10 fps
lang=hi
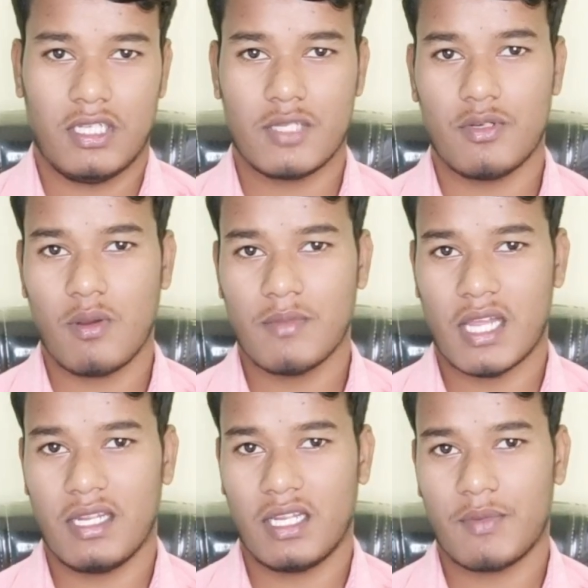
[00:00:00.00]
इस वीडियो हम
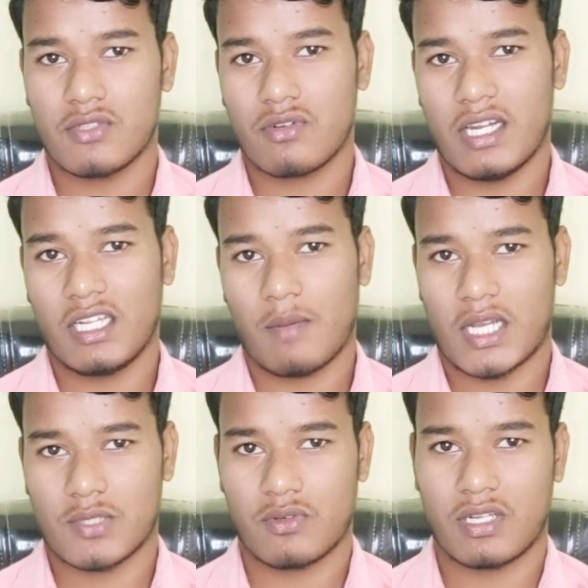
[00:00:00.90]
जानेंगे फेसबुक आईडी का
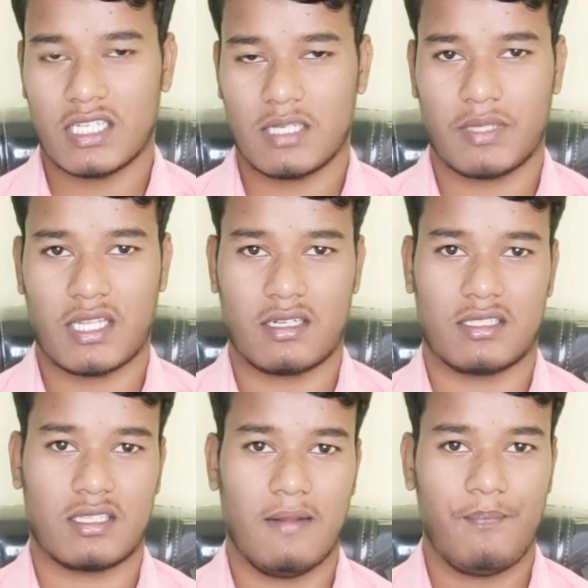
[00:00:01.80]
पासवर्ड कैसे पता
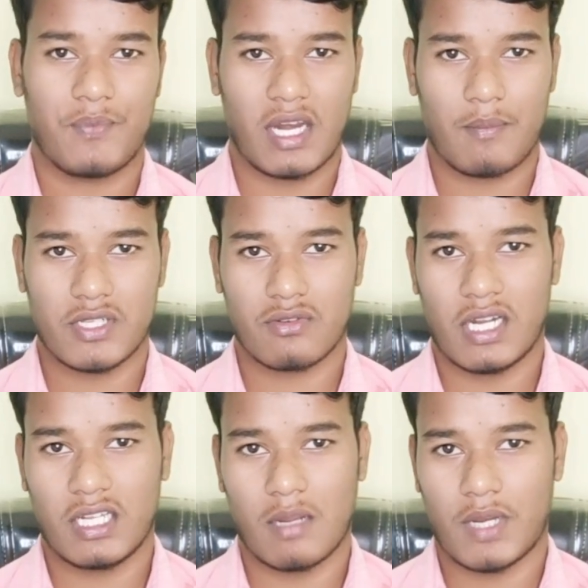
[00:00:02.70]
कर सकते हैं अगर आप
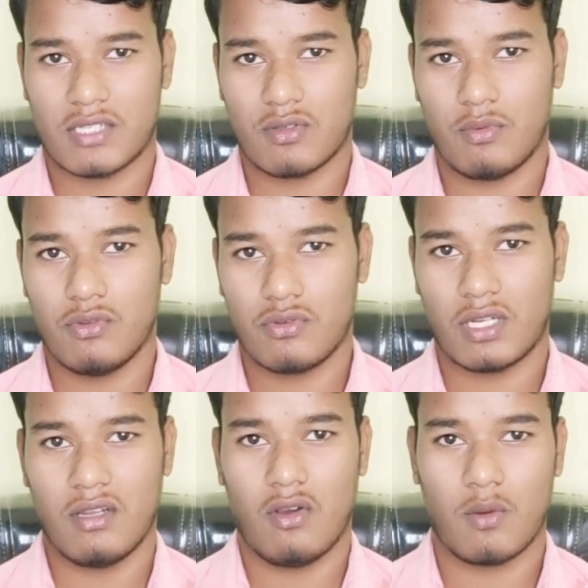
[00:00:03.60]
फेसबुक आईडी का पासवर्ड भूल
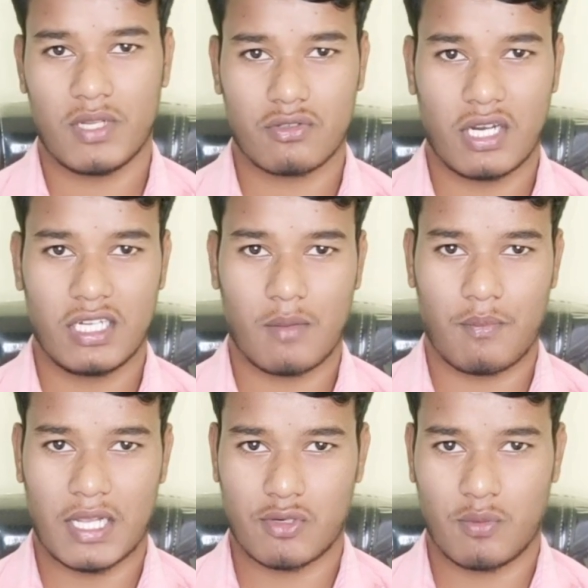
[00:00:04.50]
चुके हैं और फेसबुक आईडी का
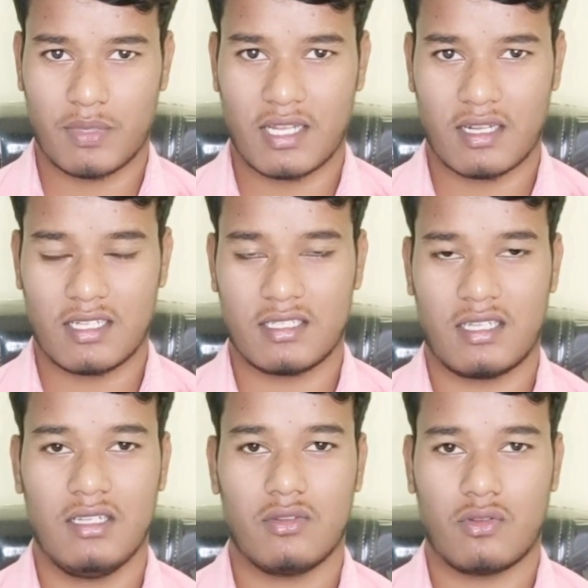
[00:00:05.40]
पासवर्ड पता करना
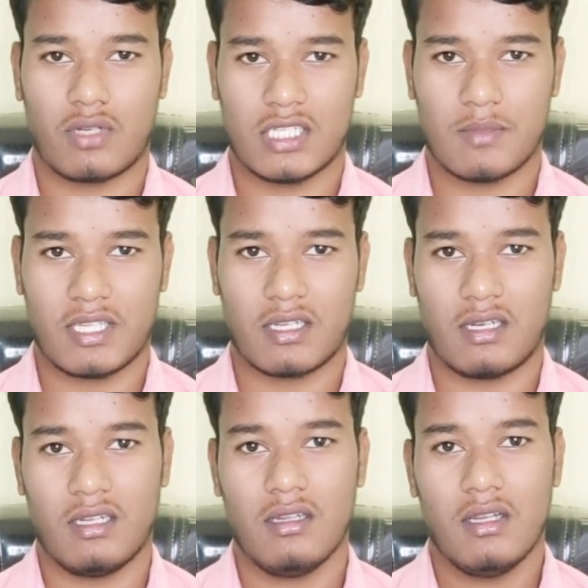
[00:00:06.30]
चाहते हैं तो कैसे पता
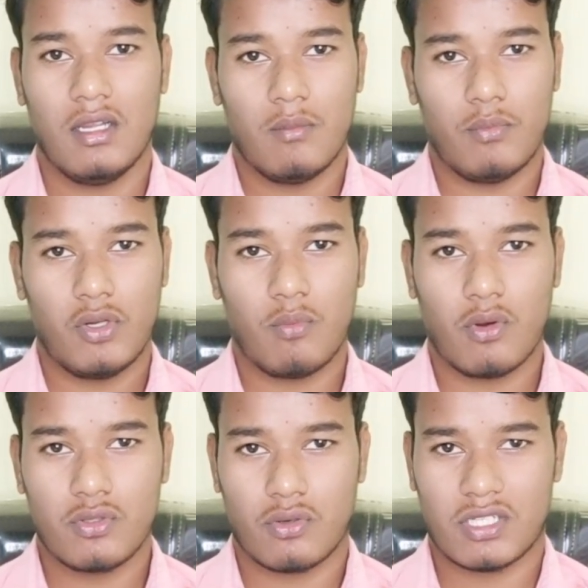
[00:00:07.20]
करेंगे वीडियो
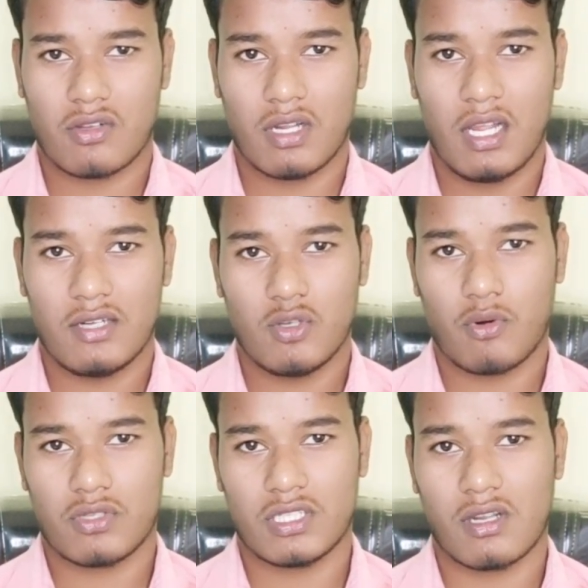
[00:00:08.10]
बहुत छोटा सा होगा एंड जो
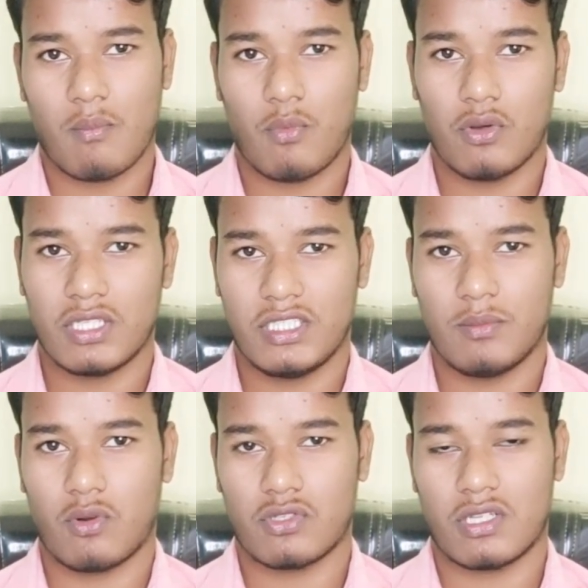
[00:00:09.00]
प्रोसेस होगा बहुत
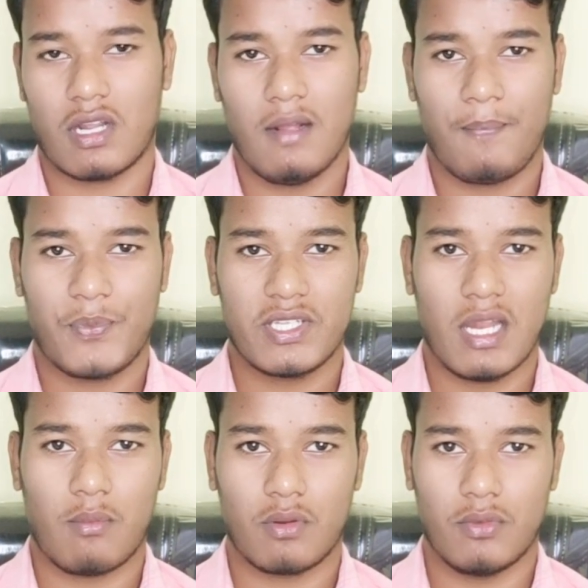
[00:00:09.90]
ईजी प्रोसेस होगा तो
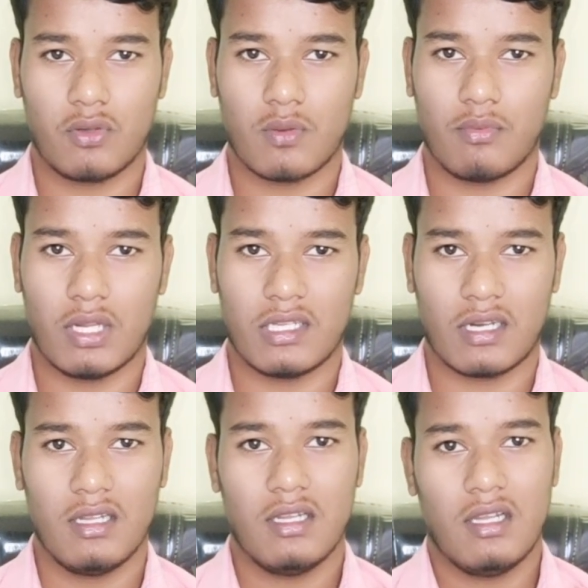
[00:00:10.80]
इसलिए आप लोग वीडियो को पूरा
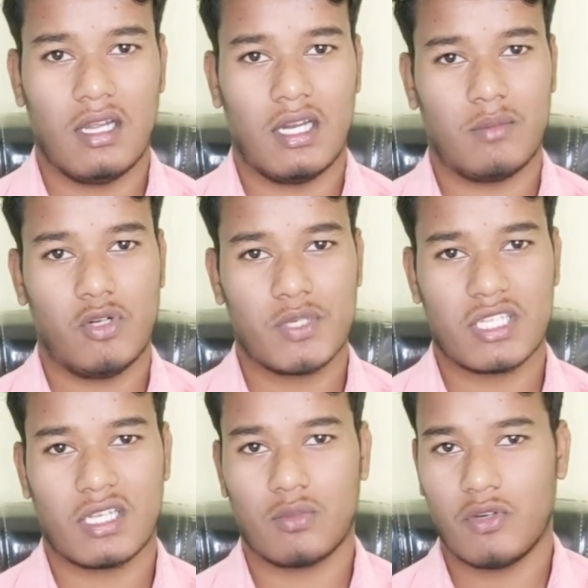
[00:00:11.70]
देखना एंड वीडियो
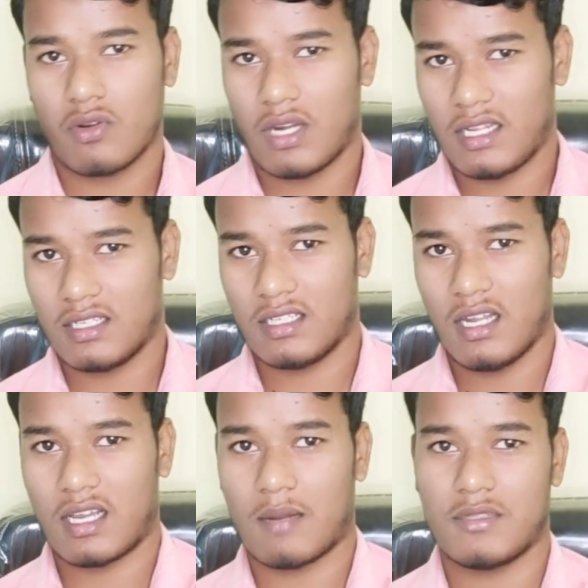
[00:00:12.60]
पसंद आएगा तो वीडियो को लाइक कर
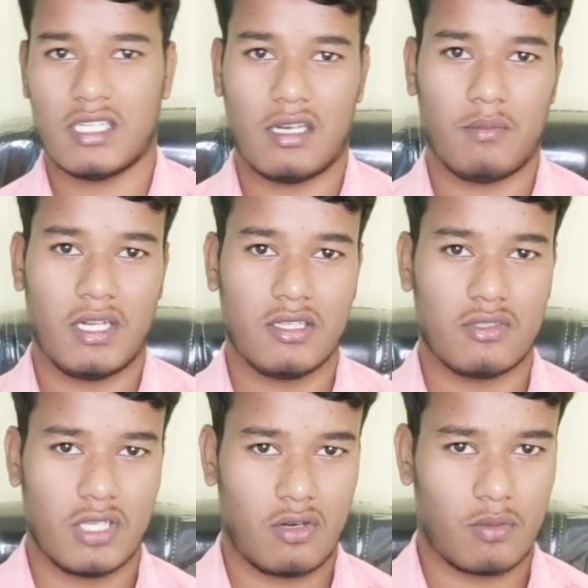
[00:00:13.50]
देना अगर आप चैनल पर हैं
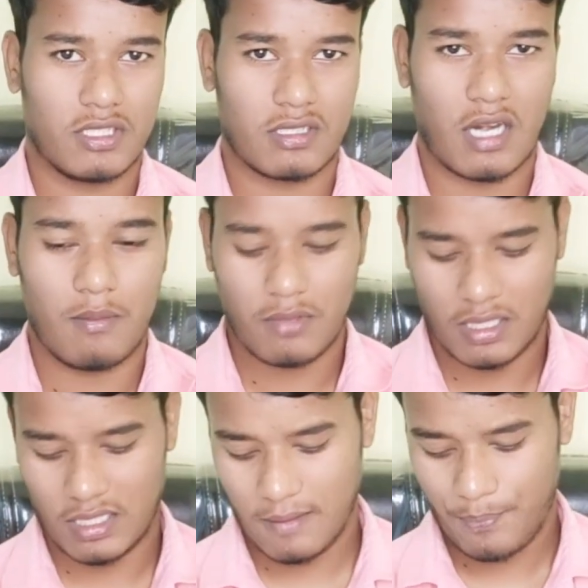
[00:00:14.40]
तो चैनल को भी सब्सक्राइब
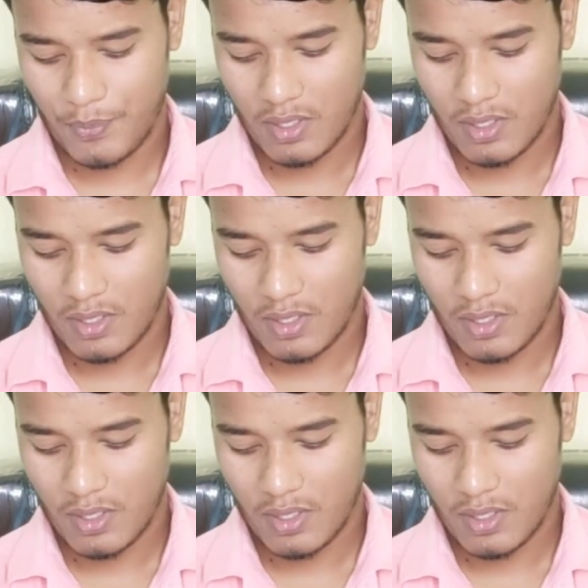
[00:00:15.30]
कर लेना